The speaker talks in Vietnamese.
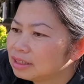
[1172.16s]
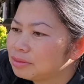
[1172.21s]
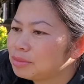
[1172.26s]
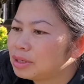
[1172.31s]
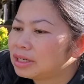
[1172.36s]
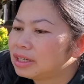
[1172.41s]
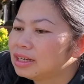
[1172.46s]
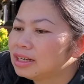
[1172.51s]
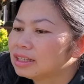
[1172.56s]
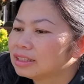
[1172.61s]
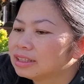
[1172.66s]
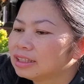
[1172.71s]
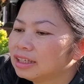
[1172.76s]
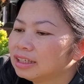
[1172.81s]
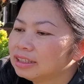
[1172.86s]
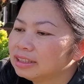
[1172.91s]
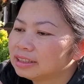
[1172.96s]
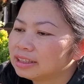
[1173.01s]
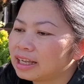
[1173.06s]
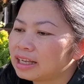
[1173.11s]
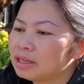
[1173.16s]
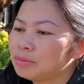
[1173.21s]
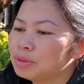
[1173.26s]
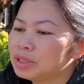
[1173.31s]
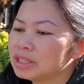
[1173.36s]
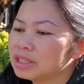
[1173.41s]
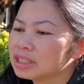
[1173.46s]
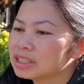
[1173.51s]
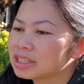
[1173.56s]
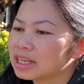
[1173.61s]
thì mình rất là thích tại vì
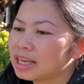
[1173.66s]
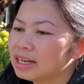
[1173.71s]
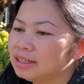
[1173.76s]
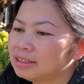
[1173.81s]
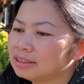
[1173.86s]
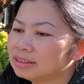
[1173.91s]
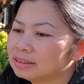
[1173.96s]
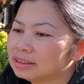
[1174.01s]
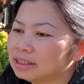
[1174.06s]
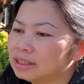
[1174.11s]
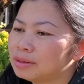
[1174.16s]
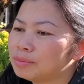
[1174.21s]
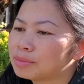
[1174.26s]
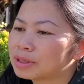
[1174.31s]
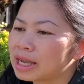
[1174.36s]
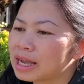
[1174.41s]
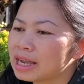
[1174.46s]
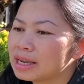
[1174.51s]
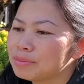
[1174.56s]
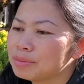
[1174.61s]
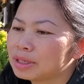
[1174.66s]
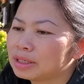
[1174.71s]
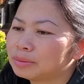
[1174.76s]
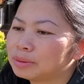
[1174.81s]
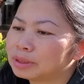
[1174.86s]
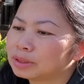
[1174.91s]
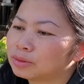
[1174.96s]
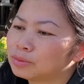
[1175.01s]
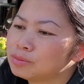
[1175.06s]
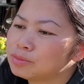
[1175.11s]
mình chia sẻ được à, một cái mà
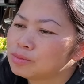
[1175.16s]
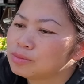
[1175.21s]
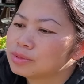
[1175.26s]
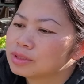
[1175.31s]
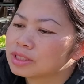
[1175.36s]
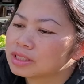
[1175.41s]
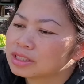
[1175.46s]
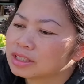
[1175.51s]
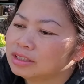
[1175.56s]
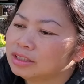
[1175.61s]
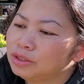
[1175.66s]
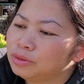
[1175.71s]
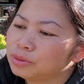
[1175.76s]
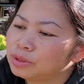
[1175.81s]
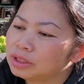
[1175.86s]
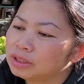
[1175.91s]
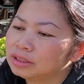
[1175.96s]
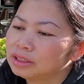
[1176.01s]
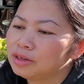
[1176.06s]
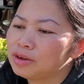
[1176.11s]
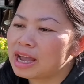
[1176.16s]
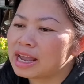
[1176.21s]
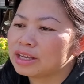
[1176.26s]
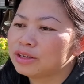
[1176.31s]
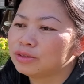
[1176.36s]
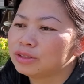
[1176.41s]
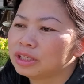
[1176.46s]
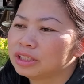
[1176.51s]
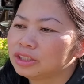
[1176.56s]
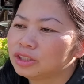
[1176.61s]
mình cũng có sự yêu thích nếu
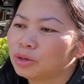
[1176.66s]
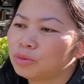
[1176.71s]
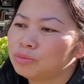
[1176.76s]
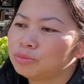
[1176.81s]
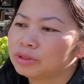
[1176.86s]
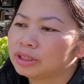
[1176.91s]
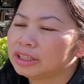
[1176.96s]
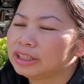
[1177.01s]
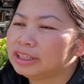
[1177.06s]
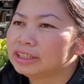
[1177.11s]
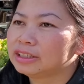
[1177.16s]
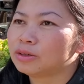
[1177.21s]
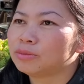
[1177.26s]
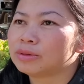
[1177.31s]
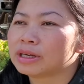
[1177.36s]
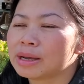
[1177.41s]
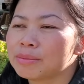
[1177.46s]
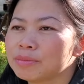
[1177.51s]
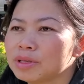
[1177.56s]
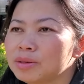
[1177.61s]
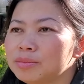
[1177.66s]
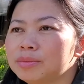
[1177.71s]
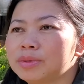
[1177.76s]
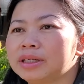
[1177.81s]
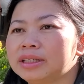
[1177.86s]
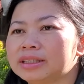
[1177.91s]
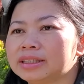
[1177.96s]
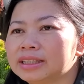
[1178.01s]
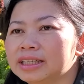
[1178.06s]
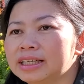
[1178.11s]
ai yêu thích chung thì ừ. cùng ngắm với
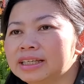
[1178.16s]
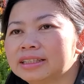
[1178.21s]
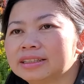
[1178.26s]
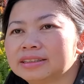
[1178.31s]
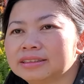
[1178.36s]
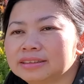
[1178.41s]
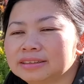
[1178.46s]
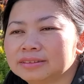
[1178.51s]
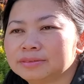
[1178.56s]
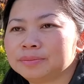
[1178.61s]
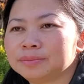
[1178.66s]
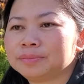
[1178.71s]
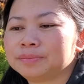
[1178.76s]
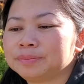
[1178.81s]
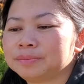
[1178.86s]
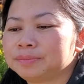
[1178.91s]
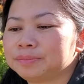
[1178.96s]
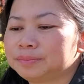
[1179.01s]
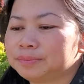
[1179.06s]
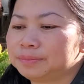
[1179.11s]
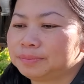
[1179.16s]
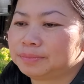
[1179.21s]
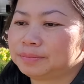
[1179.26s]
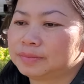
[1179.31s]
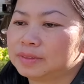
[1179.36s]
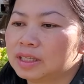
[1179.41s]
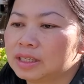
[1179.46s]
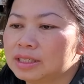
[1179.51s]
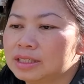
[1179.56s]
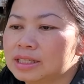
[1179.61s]
mình ha ok sai dùm
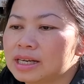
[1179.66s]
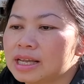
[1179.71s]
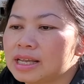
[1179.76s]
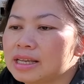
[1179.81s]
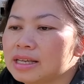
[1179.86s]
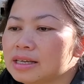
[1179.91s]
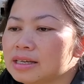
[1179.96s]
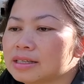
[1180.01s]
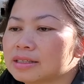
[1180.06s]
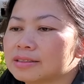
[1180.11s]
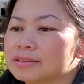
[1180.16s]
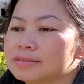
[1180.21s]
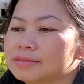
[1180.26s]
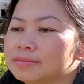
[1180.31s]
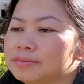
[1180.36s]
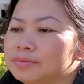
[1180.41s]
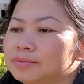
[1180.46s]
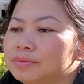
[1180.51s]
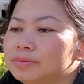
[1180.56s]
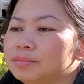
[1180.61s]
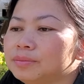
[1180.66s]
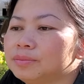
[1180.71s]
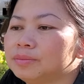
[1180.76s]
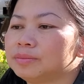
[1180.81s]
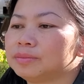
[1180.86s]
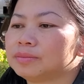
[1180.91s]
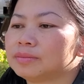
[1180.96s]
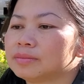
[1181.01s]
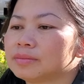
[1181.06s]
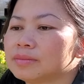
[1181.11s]
cái này ha
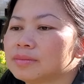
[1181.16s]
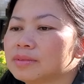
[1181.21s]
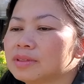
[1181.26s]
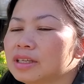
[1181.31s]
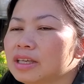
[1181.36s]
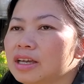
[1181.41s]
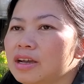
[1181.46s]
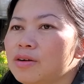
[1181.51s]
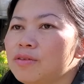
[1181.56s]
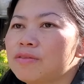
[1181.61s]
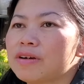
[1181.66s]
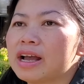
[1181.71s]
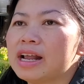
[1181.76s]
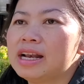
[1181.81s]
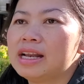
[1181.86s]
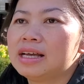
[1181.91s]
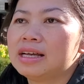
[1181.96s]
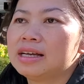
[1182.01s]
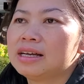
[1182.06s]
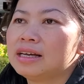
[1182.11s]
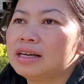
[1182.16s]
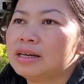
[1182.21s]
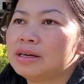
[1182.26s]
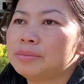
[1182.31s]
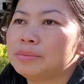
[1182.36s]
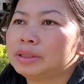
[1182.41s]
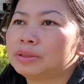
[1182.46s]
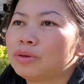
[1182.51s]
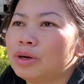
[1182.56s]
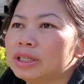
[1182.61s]
chứ không phải
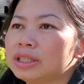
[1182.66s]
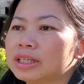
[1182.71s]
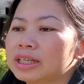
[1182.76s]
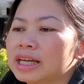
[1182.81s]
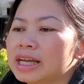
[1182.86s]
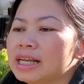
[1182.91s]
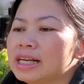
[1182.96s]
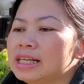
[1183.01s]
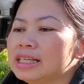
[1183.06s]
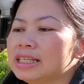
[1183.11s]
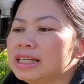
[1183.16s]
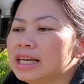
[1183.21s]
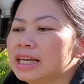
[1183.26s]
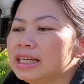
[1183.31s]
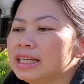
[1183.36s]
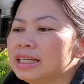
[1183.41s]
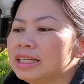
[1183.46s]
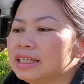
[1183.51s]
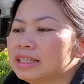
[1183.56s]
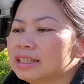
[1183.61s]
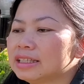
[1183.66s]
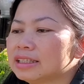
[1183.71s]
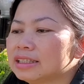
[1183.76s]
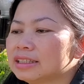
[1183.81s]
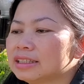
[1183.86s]
là mình quay từng cây là vậy